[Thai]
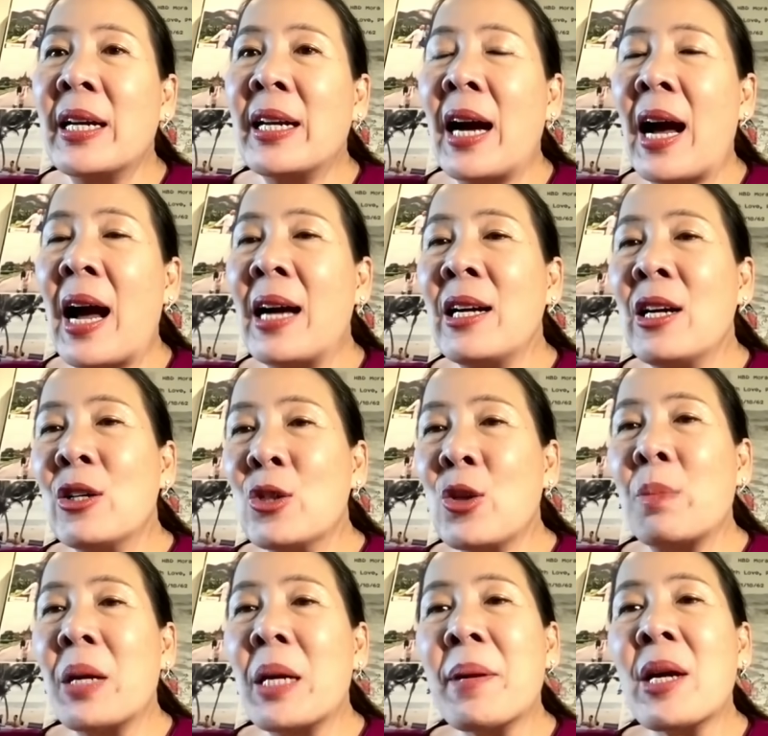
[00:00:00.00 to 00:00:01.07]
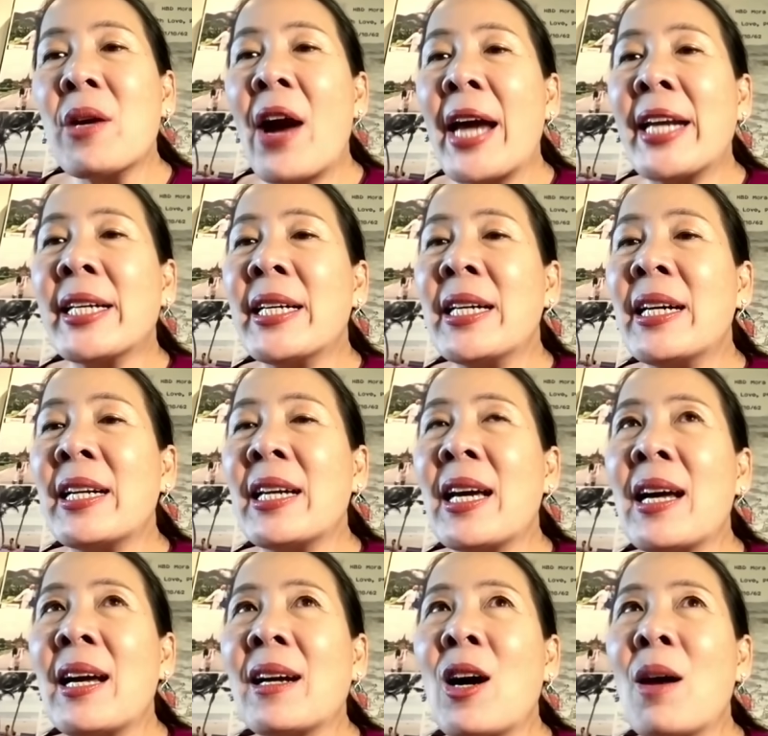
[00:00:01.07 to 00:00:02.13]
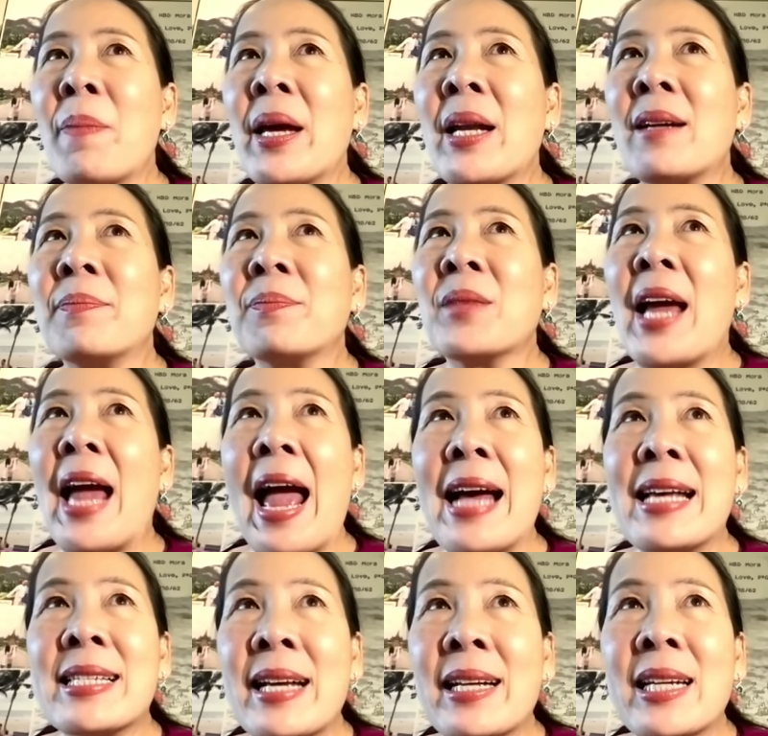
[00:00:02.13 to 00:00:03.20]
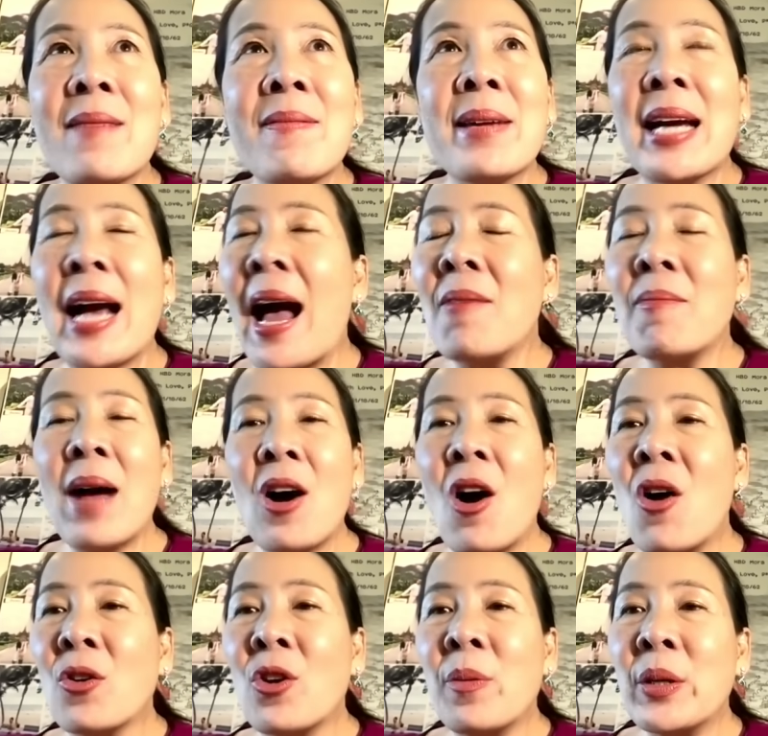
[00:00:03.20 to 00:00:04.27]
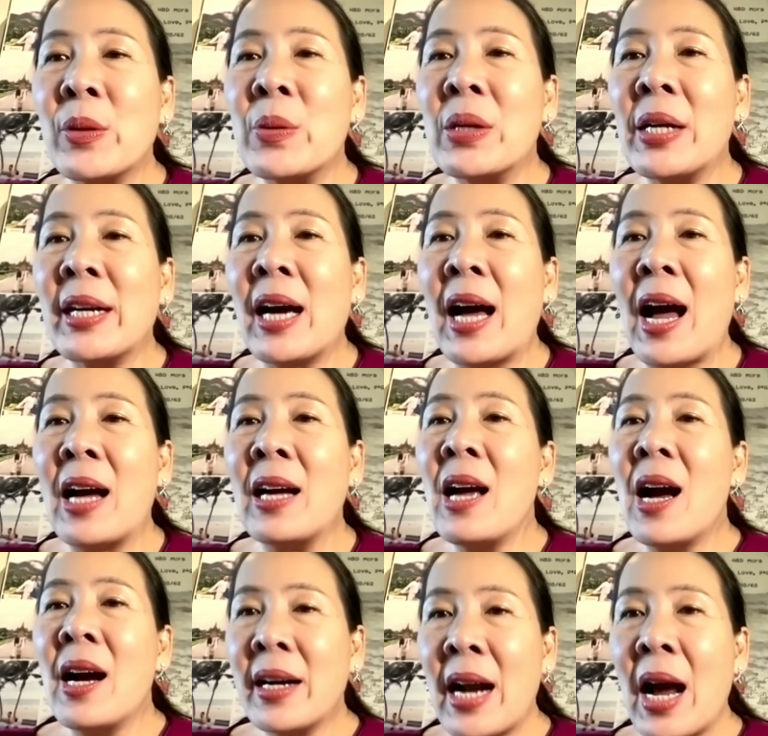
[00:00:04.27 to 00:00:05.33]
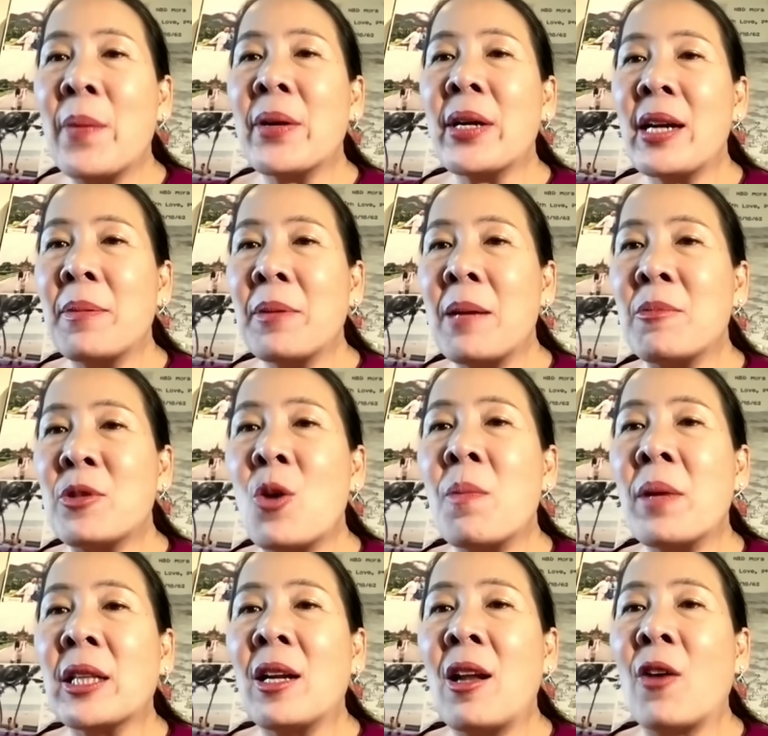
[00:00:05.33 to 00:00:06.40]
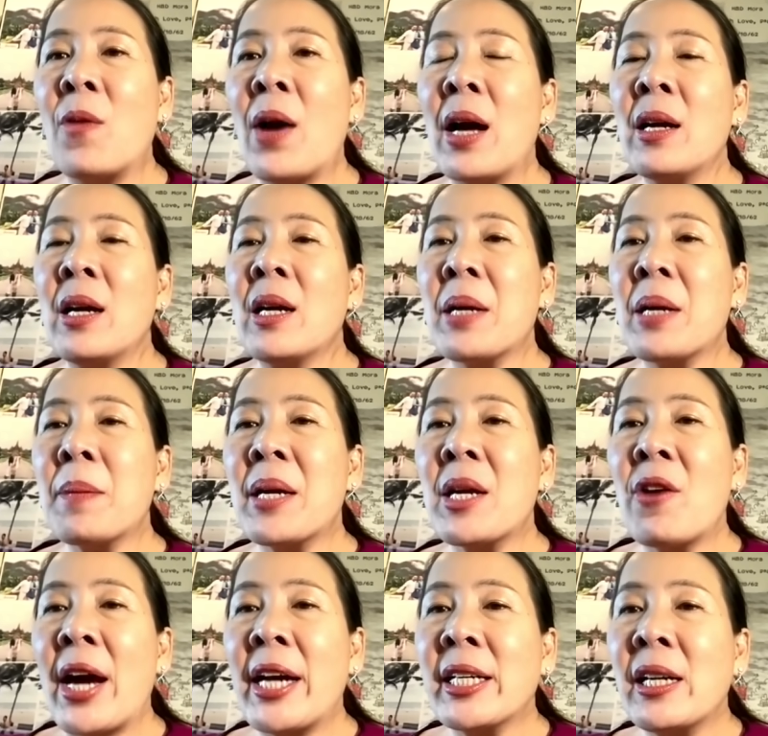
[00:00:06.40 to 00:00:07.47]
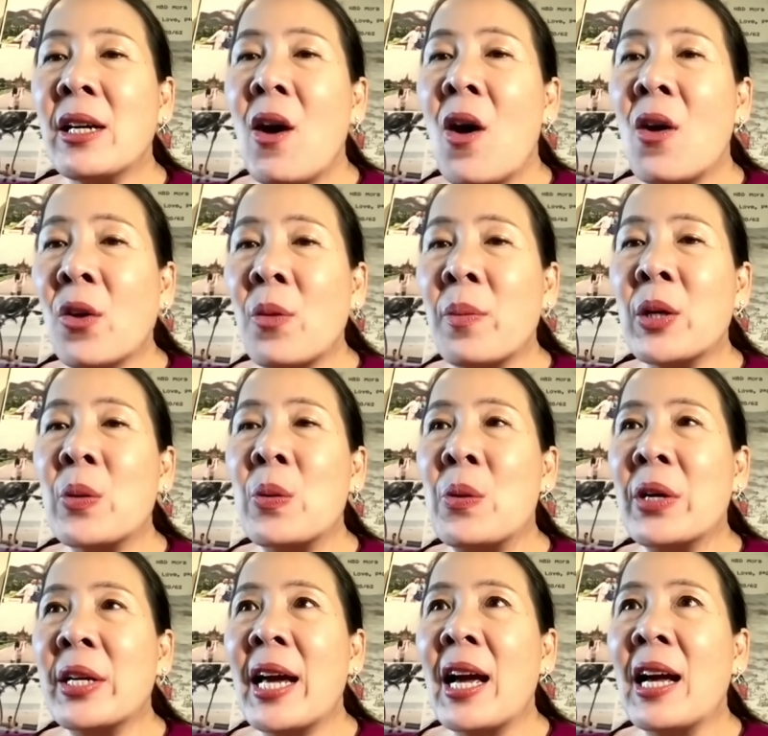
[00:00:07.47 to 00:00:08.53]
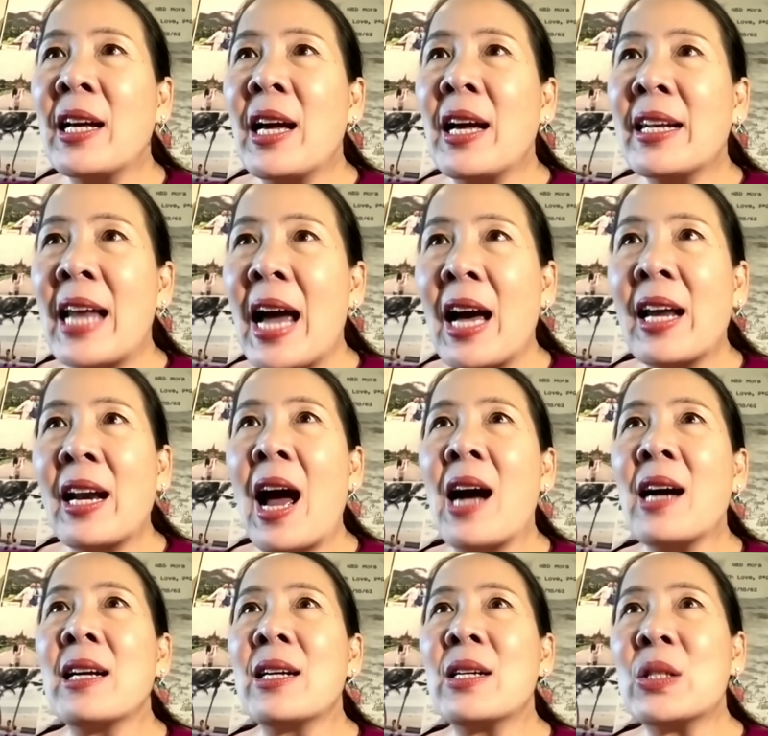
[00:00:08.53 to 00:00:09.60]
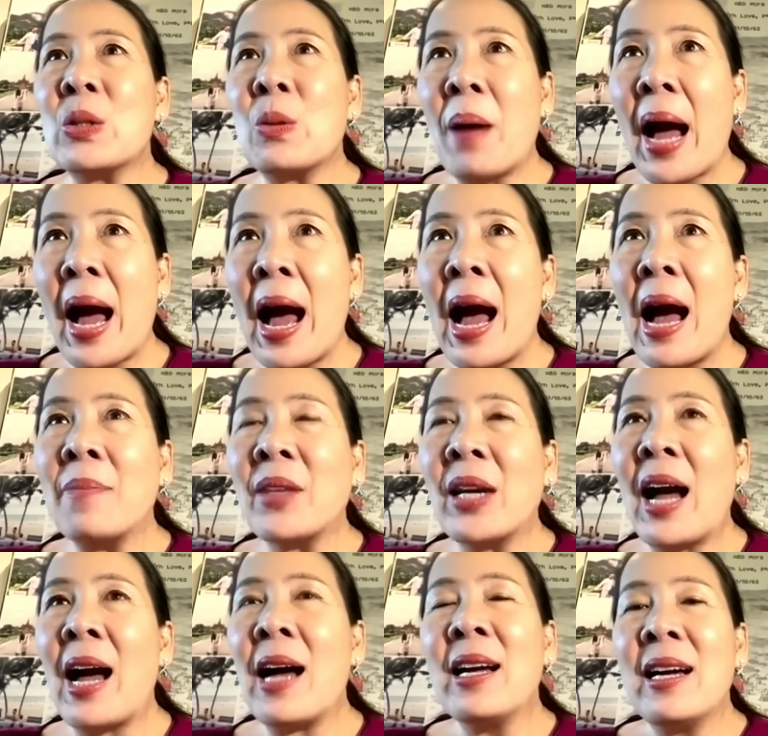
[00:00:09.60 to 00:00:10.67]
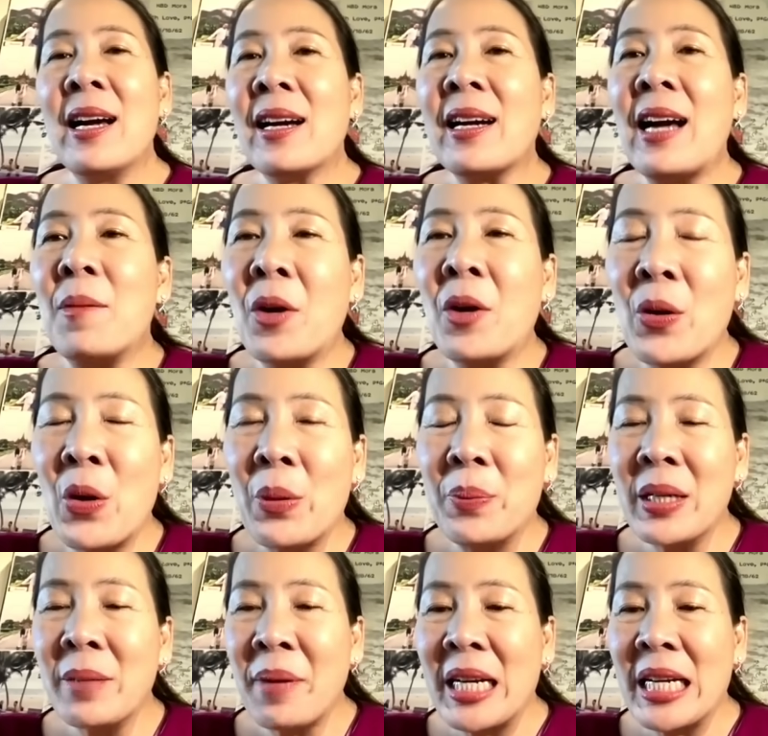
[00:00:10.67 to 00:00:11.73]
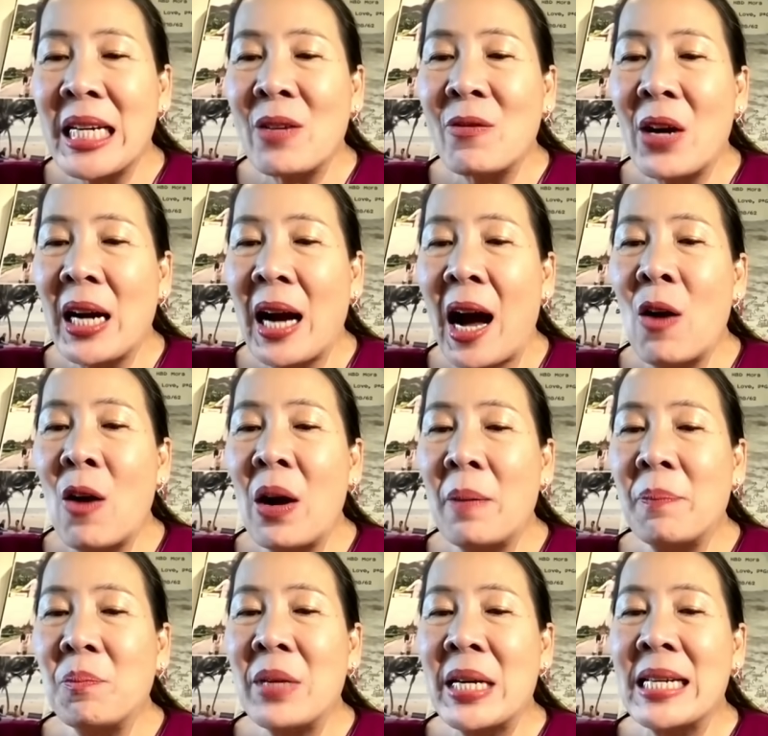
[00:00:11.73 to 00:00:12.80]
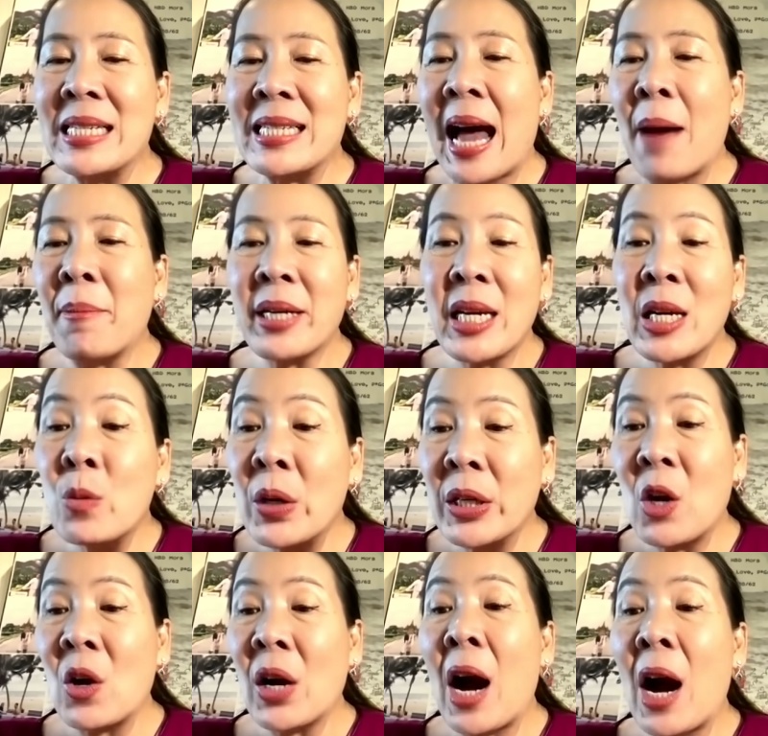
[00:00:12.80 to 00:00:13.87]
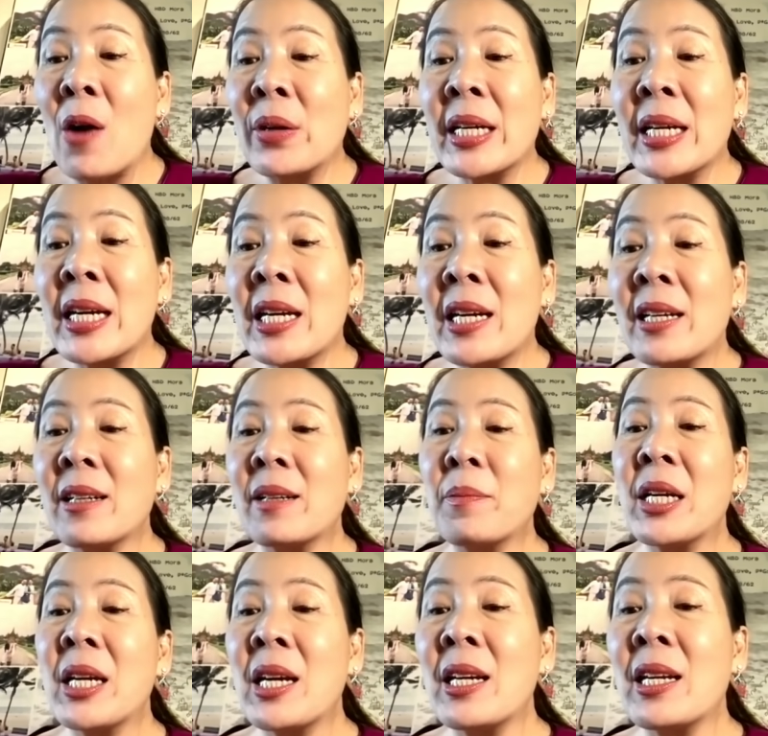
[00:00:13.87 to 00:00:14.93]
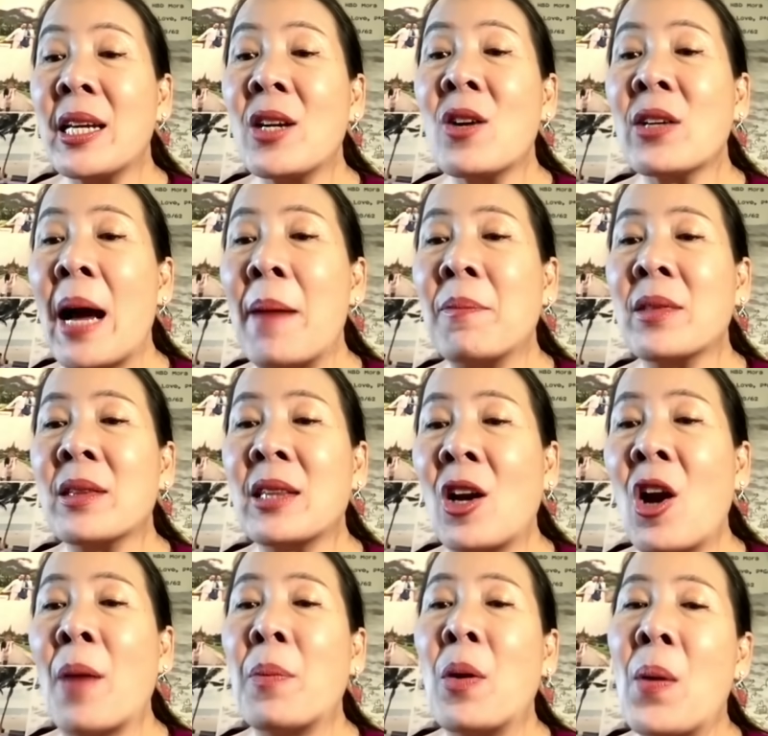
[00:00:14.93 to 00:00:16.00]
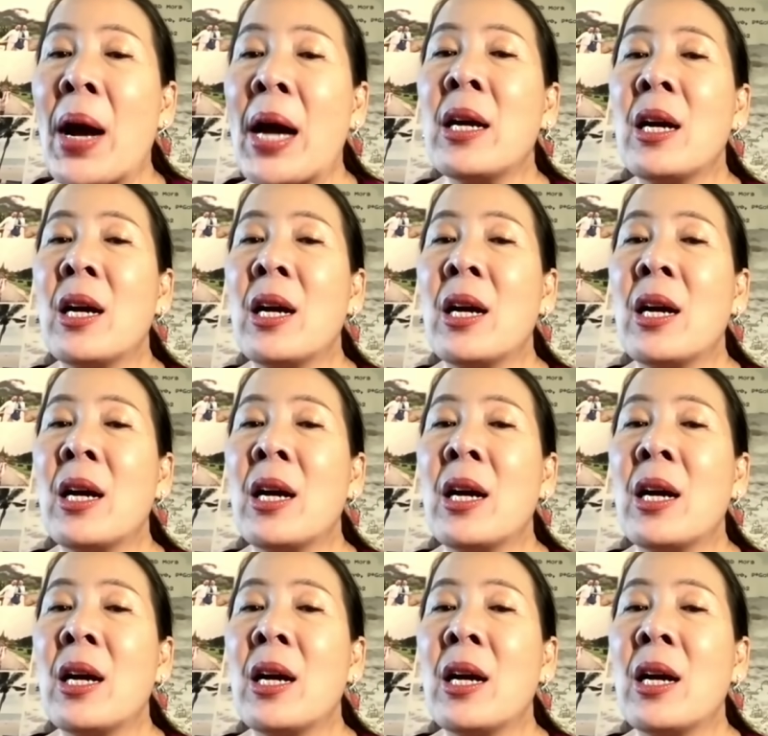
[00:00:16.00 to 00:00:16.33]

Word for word: นะคะส่วนพี่ๆรไรเดอร์เนี่ยก็เป็นแอสเซทที่มีค่ามากของโรบินทูตเลยนะคะ เราได้รับคำชมมาตลอดว่าพี่ๆรไรเดอร์ของโรบินทูตเนี่ยน่ารักสุภาพนะคะ มรกตเพิ่งไปได้ยินว่าเขาอ่ะมีสามคีย์เวิร์ดของเขาที่ที่ที่ต้องทำตลอด เพราะว่า